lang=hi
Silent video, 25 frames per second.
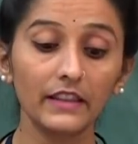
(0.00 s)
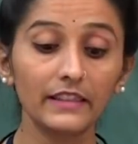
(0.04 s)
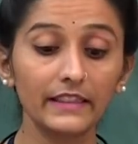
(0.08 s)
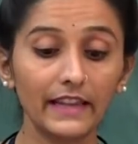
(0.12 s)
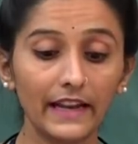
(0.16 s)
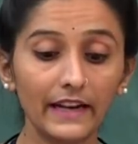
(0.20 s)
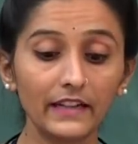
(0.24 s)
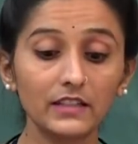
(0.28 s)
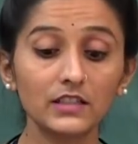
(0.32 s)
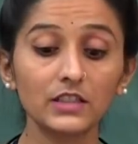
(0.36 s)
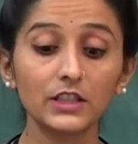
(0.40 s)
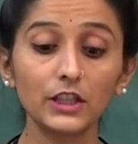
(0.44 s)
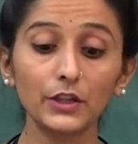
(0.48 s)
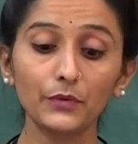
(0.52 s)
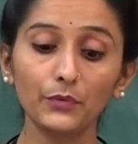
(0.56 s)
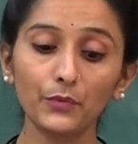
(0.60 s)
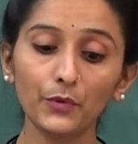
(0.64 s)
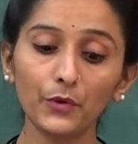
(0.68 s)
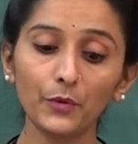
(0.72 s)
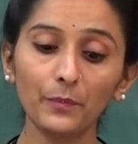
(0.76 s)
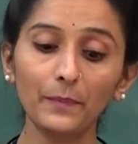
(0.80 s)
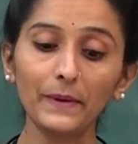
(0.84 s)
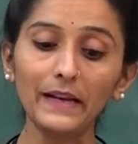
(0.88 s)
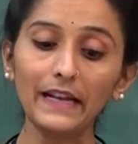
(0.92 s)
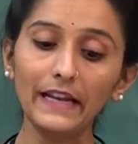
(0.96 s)
दैट सी
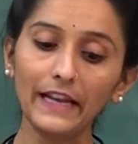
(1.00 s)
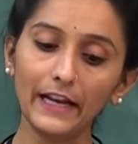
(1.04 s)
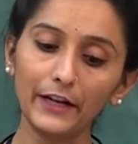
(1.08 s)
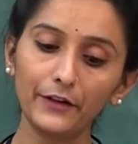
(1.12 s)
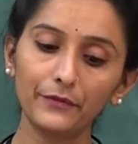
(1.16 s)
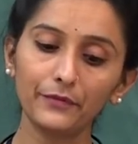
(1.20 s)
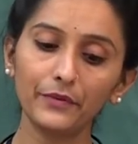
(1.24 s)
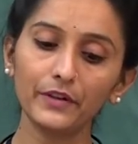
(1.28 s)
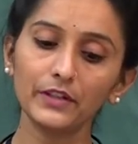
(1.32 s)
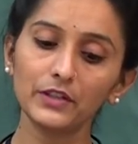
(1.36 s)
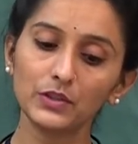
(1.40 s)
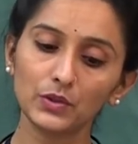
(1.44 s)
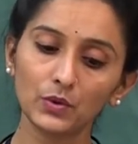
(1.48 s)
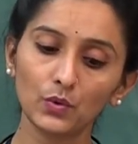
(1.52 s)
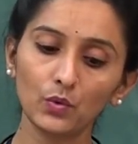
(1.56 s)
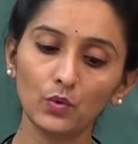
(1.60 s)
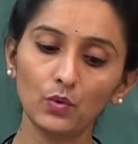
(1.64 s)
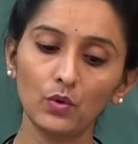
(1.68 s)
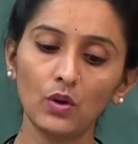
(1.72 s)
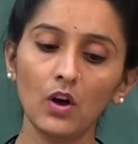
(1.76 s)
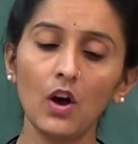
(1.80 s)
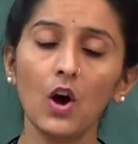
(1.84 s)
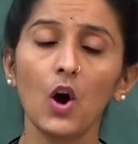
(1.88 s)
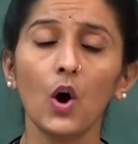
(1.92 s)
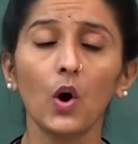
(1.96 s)
वुड बी लेट फॉर
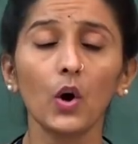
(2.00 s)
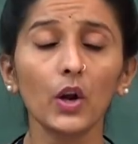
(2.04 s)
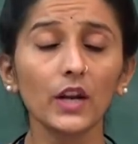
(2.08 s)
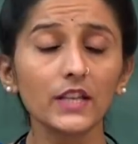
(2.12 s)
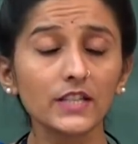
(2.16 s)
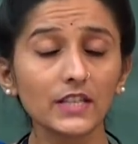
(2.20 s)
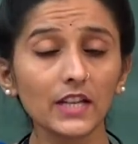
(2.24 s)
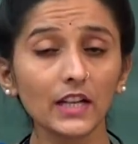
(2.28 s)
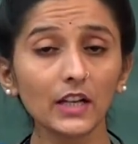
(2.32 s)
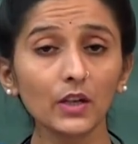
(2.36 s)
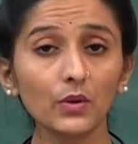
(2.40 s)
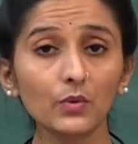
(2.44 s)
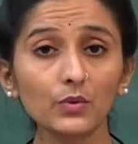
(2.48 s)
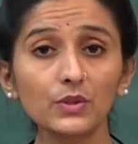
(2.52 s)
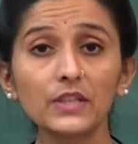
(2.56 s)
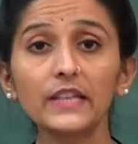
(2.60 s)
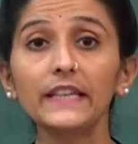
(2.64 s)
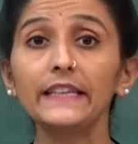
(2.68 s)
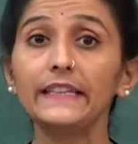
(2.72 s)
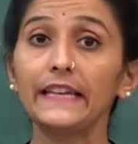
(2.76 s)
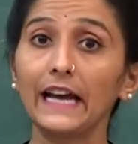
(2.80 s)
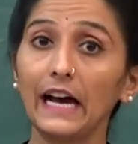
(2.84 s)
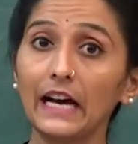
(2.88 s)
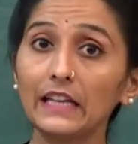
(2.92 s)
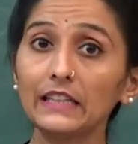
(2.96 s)
स्कूल और अचानक उसे
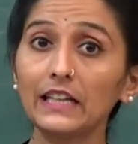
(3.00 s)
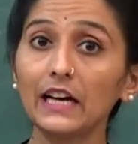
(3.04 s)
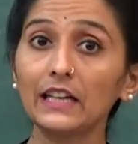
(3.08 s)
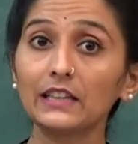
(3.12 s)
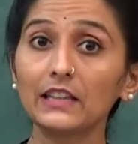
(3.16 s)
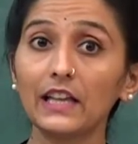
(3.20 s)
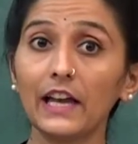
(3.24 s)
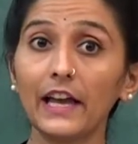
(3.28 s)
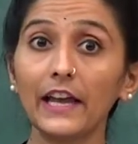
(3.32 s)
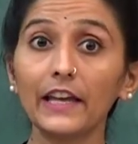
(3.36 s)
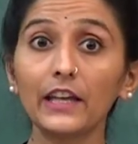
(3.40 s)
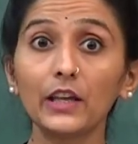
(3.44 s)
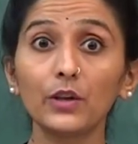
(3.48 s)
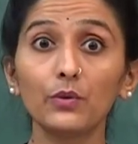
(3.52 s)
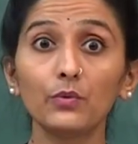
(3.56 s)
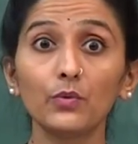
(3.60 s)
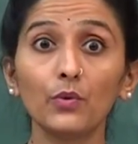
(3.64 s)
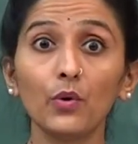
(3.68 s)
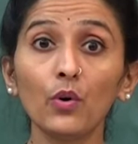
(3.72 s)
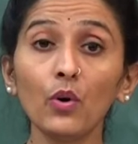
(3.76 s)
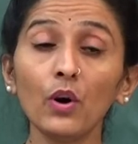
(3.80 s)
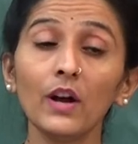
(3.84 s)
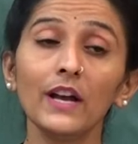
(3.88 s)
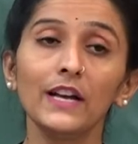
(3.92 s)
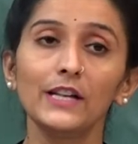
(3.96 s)
याद आता है कि
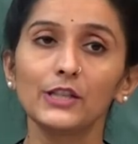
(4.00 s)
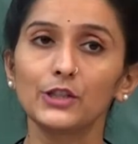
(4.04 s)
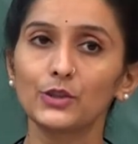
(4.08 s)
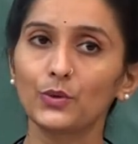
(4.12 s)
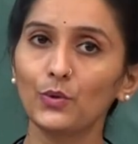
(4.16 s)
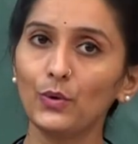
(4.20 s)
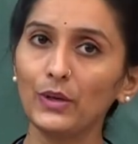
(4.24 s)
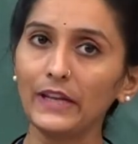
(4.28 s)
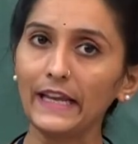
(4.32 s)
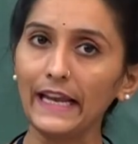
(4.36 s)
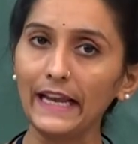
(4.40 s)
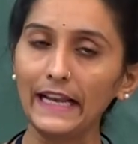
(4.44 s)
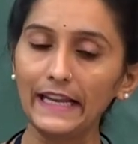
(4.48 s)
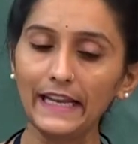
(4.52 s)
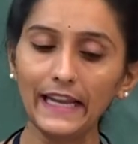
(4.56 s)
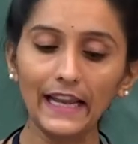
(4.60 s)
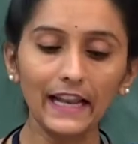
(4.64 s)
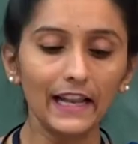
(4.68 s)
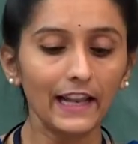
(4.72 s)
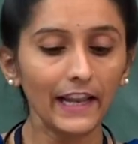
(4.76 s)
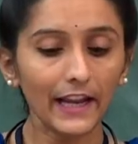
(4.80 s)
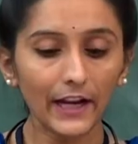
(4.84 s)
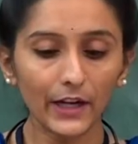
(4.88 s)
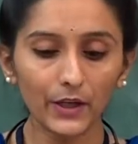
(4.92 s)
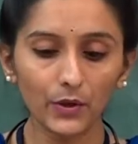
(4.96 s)
वो स्कूल के लिए
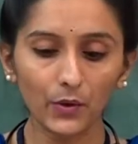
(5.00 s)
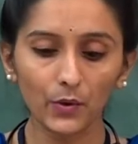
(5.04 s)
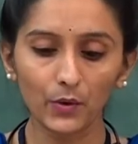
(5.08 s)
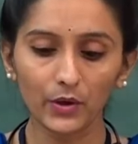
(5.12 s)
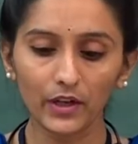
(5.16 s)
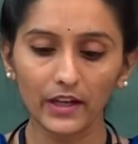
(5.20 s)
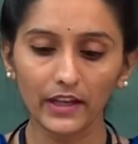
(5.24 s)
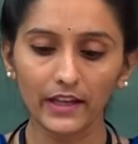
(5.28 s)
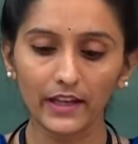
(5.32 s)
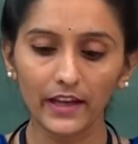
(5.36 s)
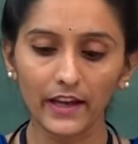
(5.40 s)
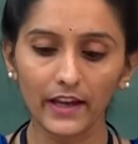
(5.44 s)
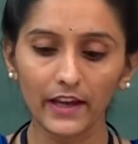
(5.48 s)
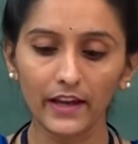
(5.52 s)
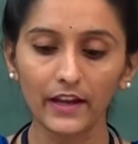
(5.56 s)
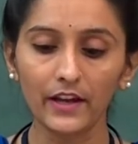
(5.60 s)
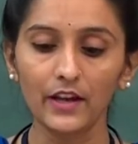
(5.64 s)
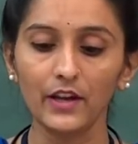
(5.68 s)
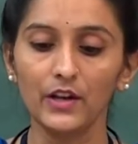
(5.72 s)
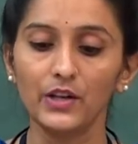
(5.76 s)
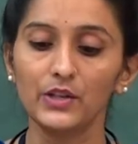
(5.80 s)
लेट हो रही है